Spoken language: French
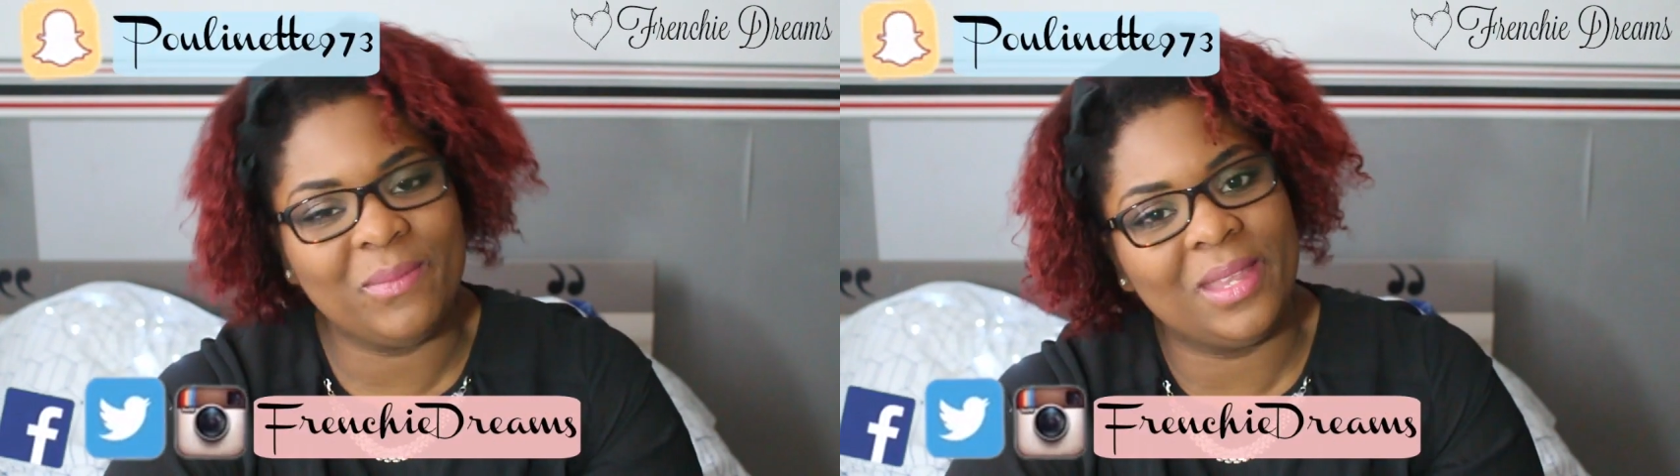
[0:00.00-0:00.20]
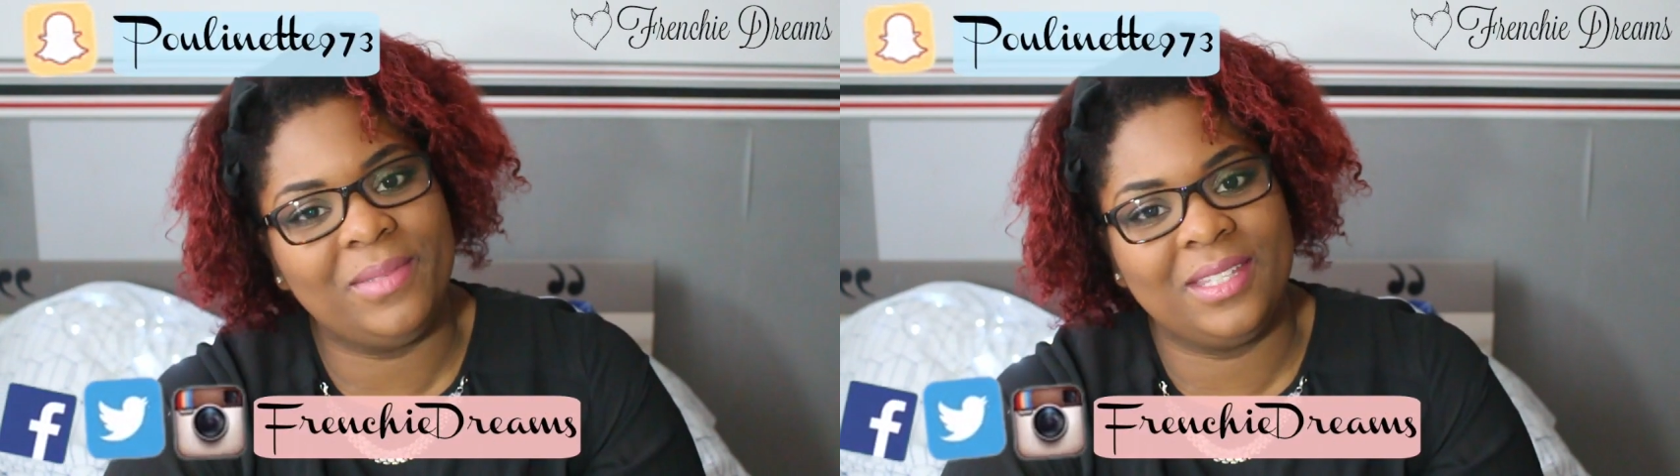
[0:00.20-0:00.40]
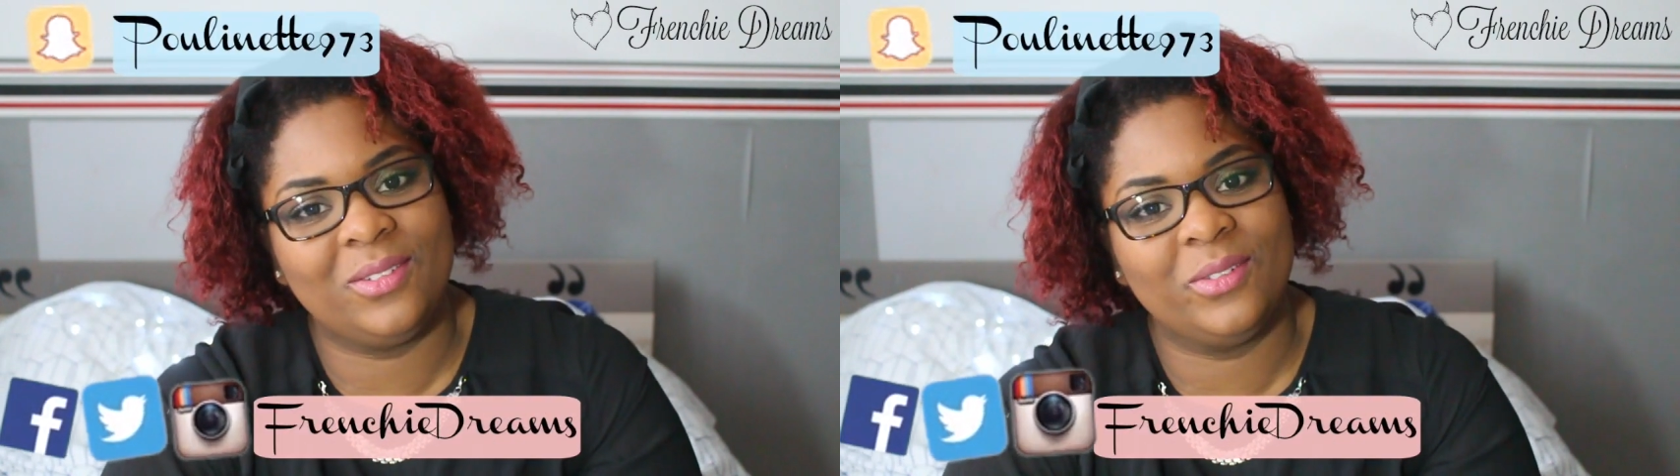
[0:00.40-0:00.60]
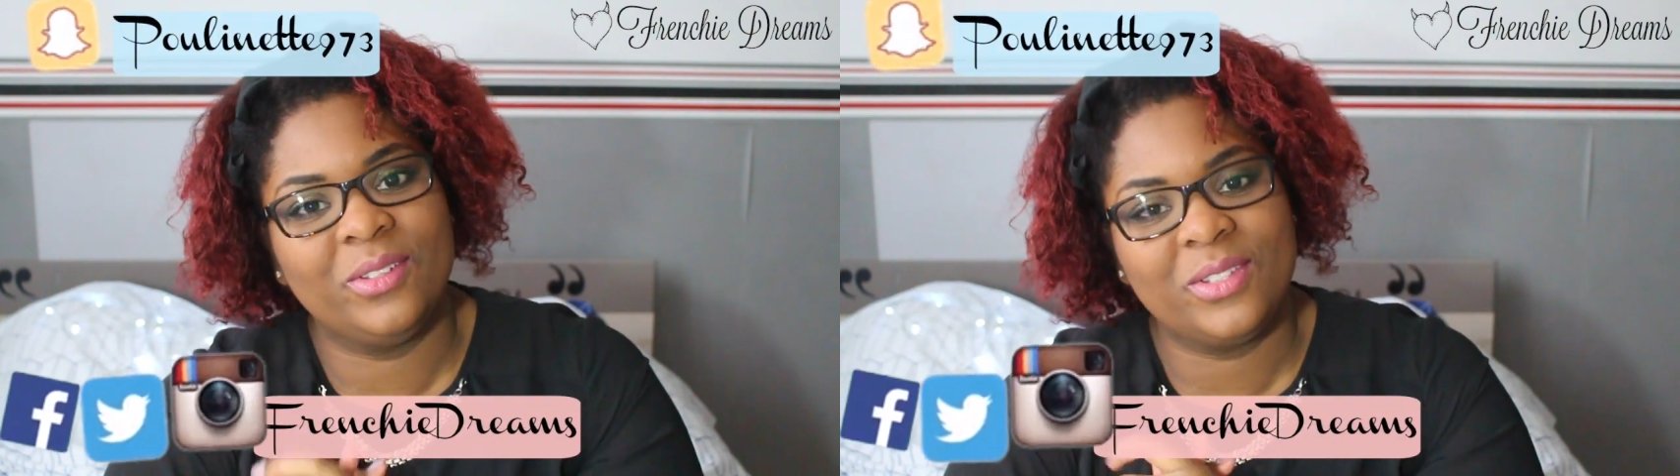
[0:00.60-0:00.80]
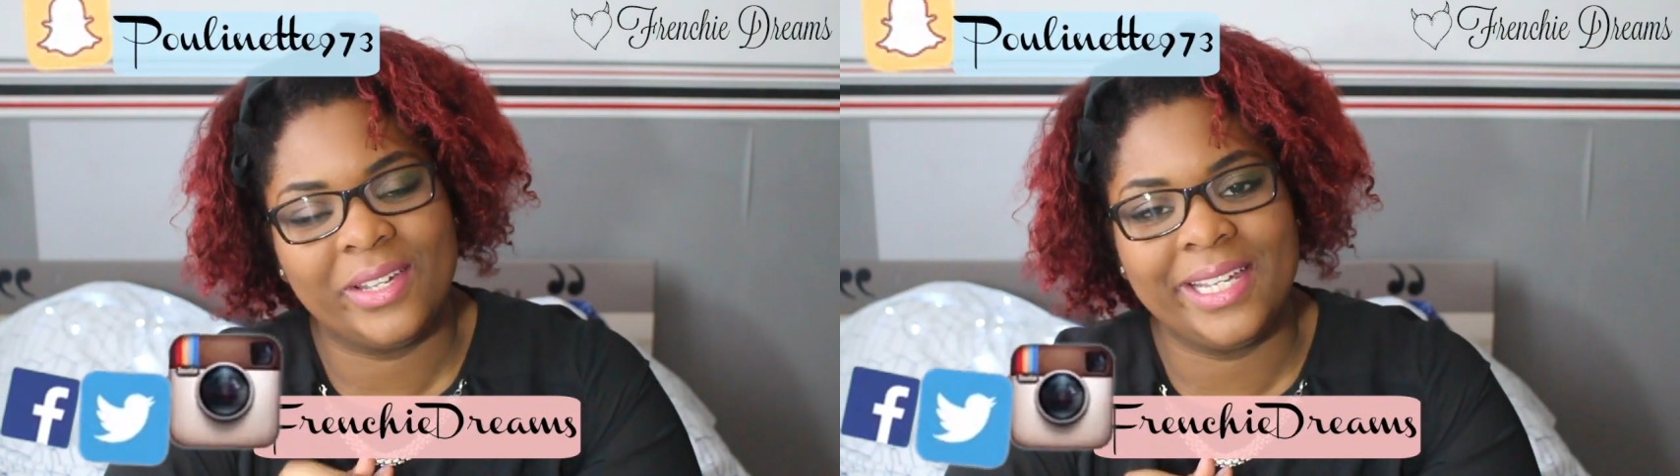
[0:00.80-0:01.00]
comme
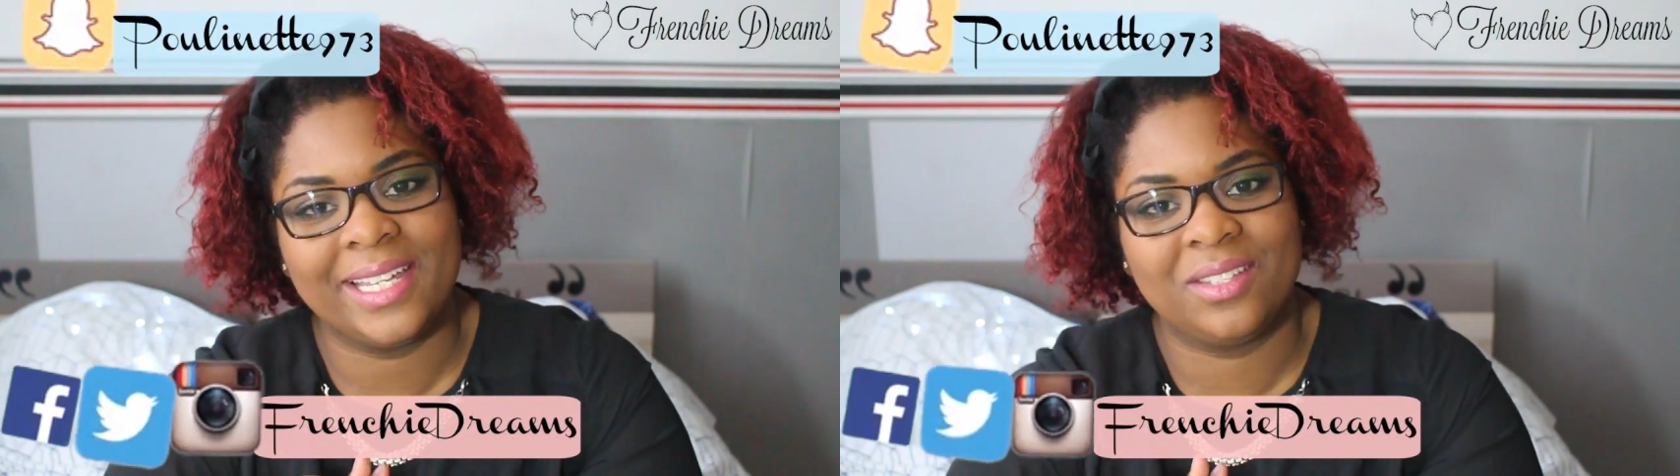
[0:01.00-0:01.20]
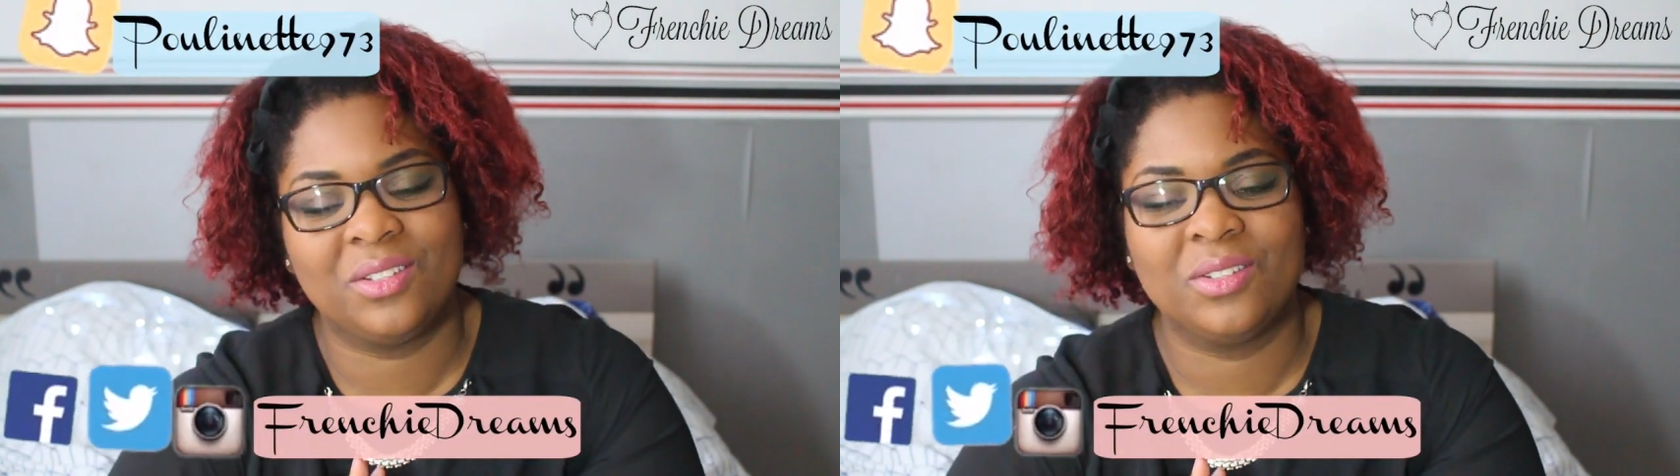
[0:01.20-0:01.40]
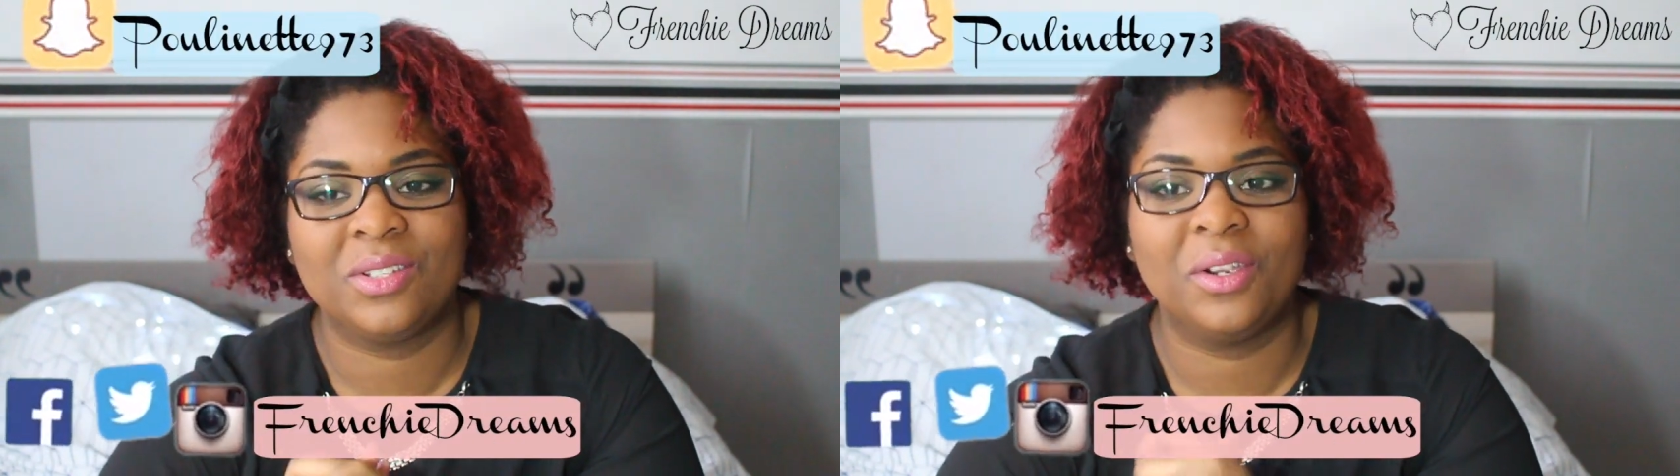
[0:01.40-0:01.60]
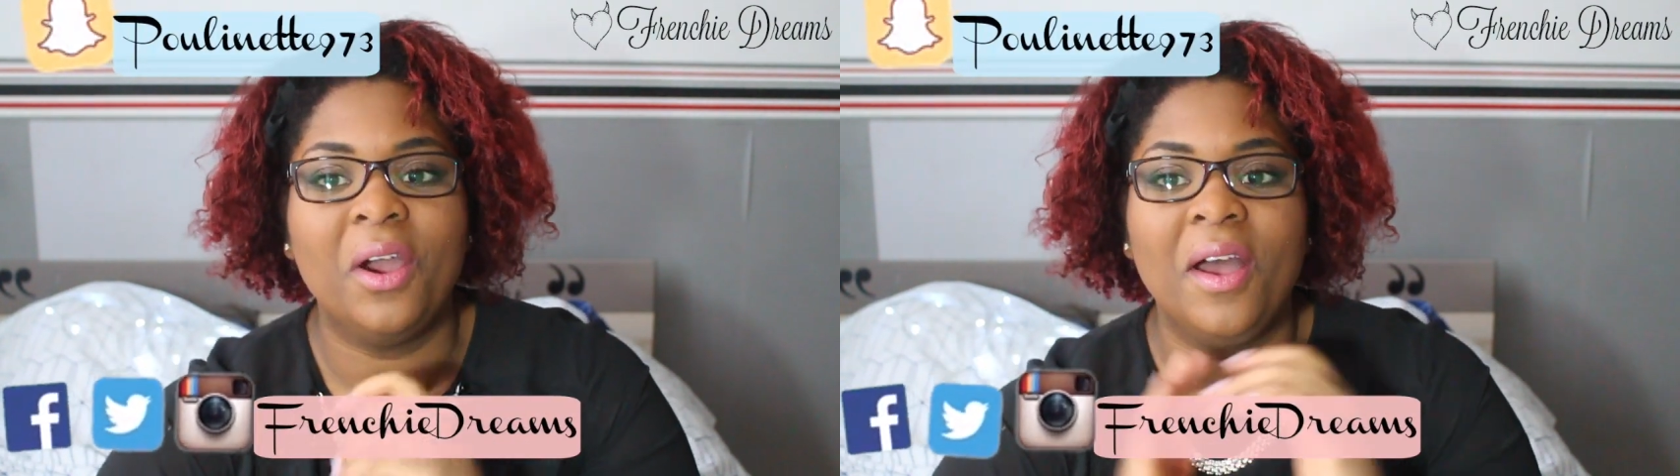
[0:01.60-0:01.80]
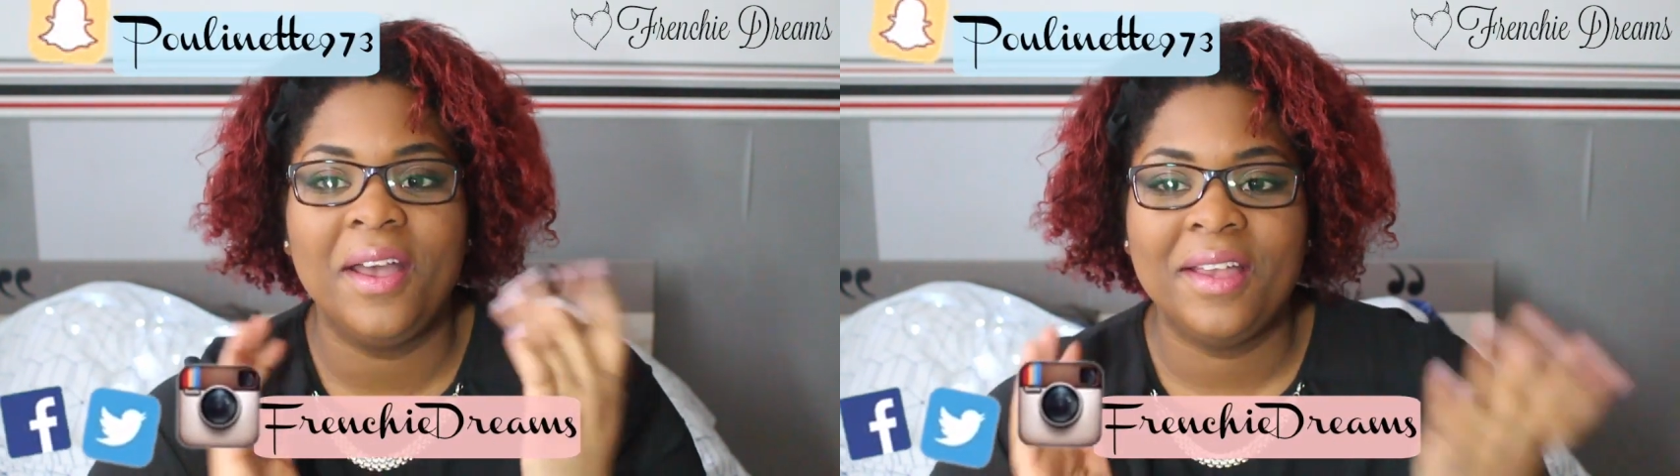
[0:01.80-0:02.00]
d'habitude sur les réseaux sociaux.